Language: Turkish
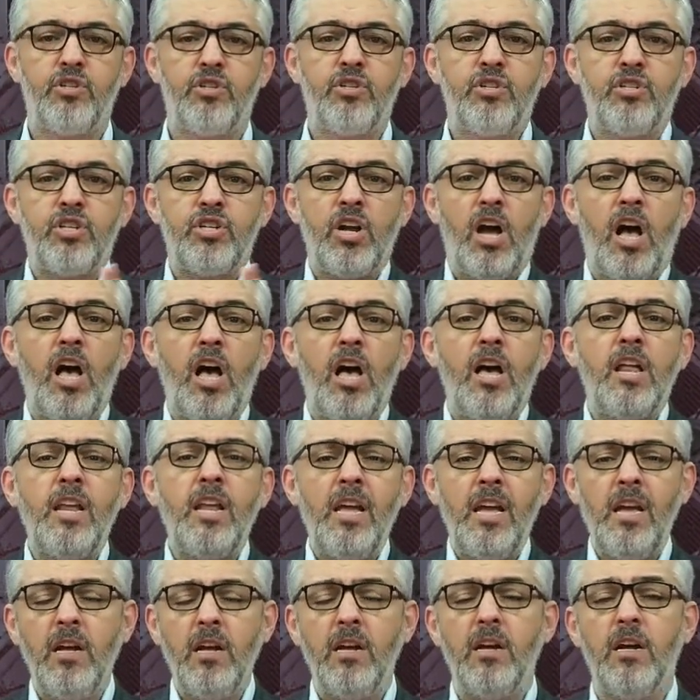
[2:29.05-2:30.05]

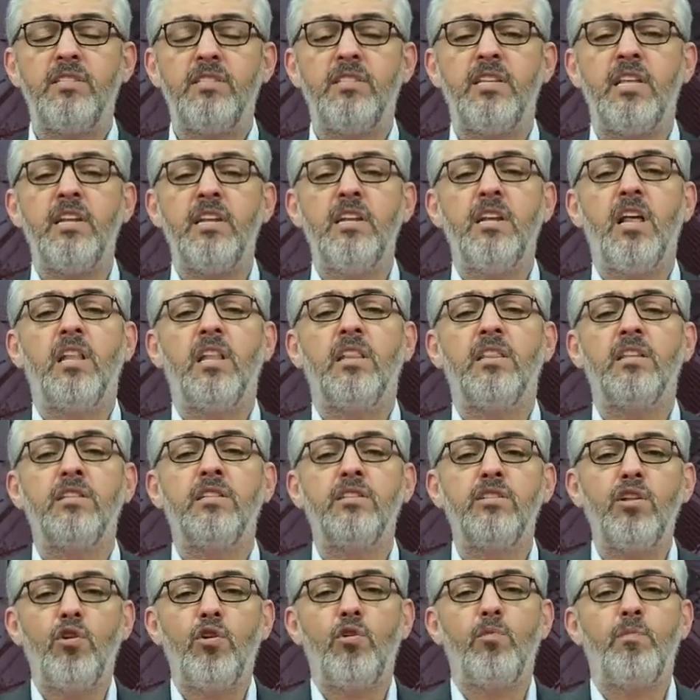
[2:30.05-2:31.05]
Şahane, senin
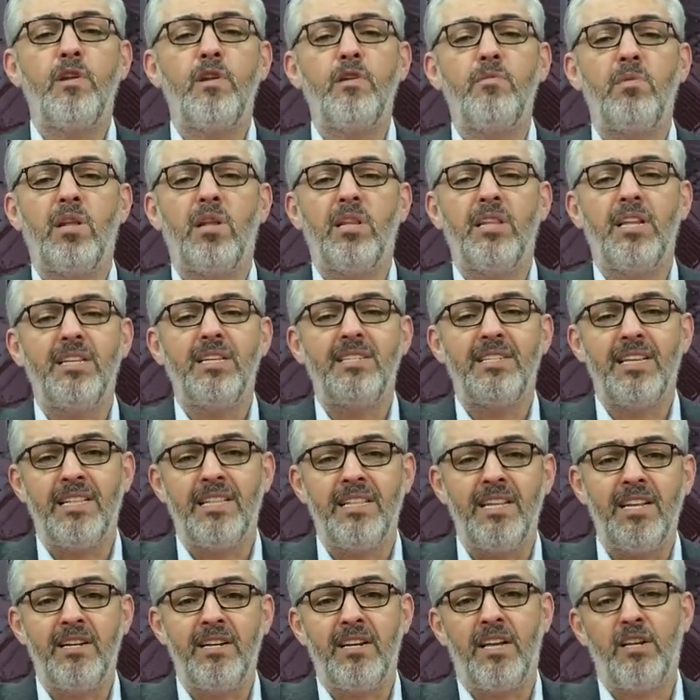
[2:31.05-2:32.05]
alnından öperim, Allah
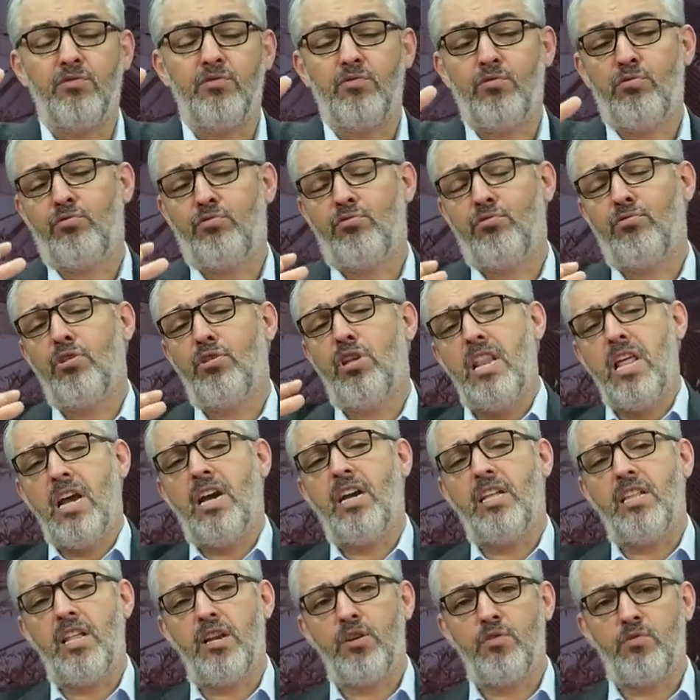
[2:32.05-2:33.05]
senden razı olsun, ne
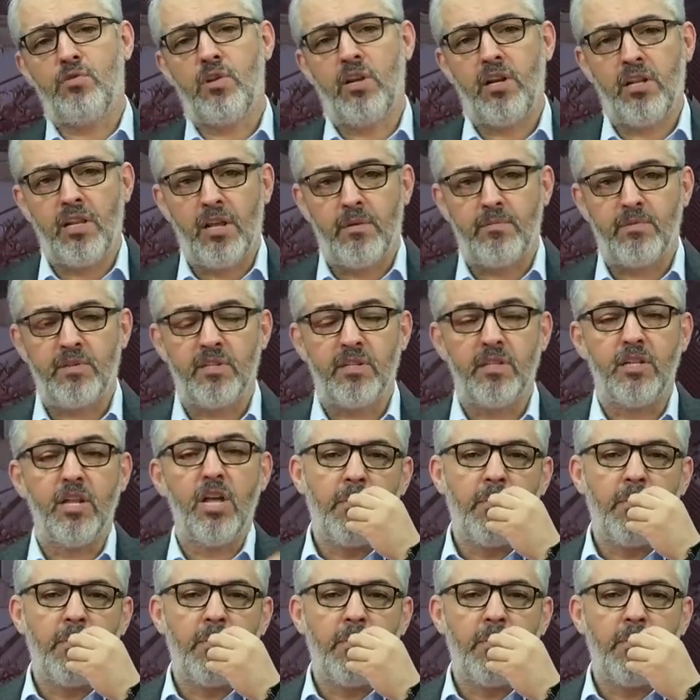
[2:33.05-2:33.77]
kadar güzel adamsın.